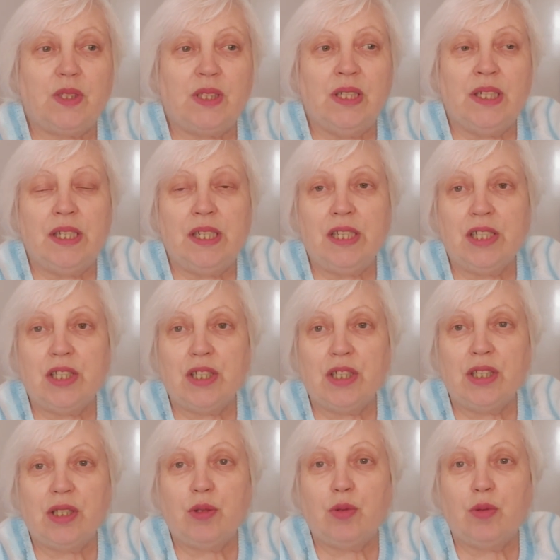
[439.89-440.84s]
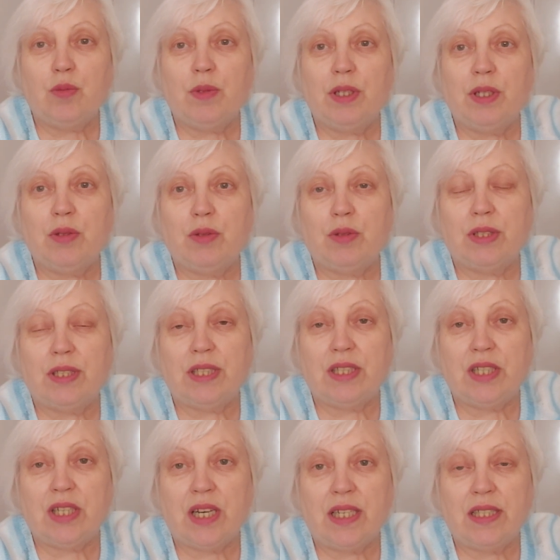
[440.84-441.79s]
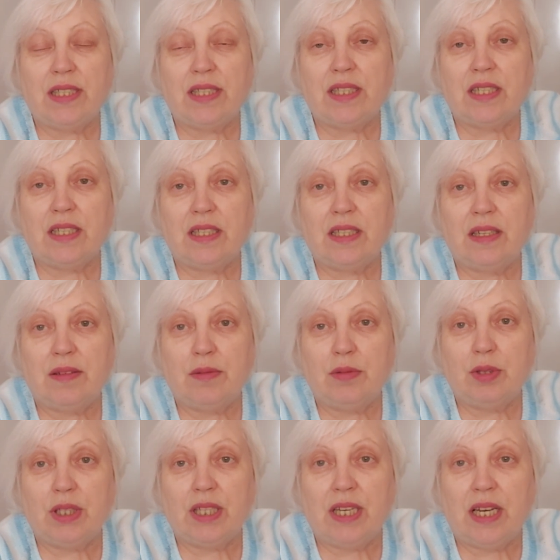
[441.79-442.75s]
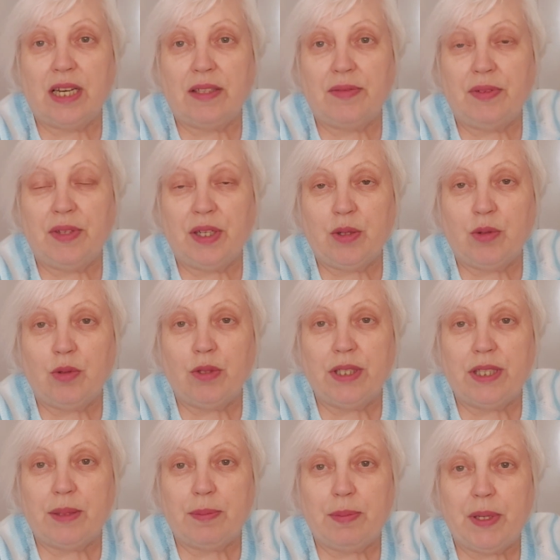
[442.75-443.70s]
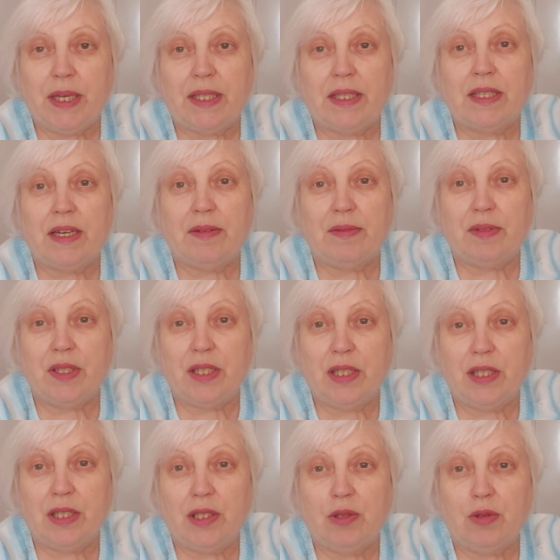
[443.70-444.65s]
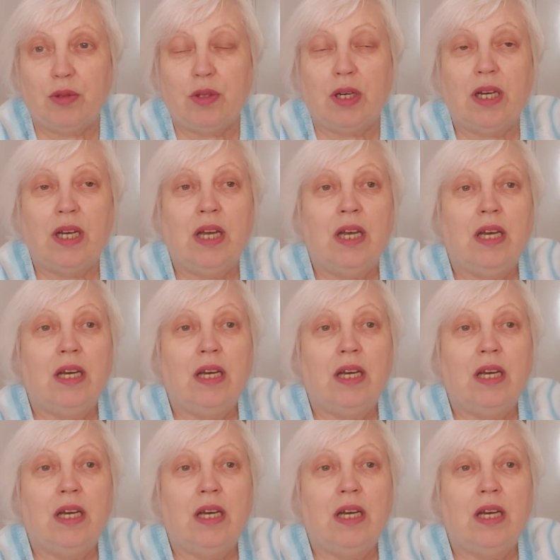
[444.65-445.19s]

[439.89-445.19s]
решила, думаю, сейчас это вот я отвлекусь опять на видео.